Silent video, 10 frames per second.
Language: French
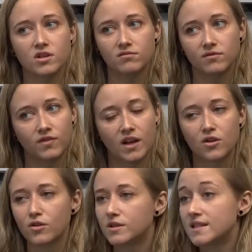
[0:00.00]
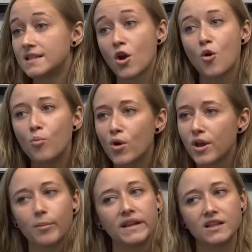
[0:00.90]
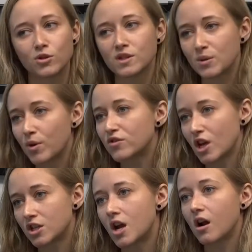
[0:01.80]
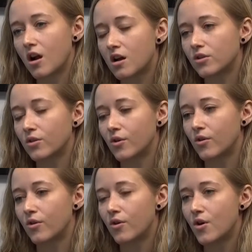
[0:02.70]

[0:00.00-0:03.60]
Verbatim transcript: Mm-hmm. Fait que d'ici un mois, il y a bien des choses qui peuvent changer encore. Donc, on,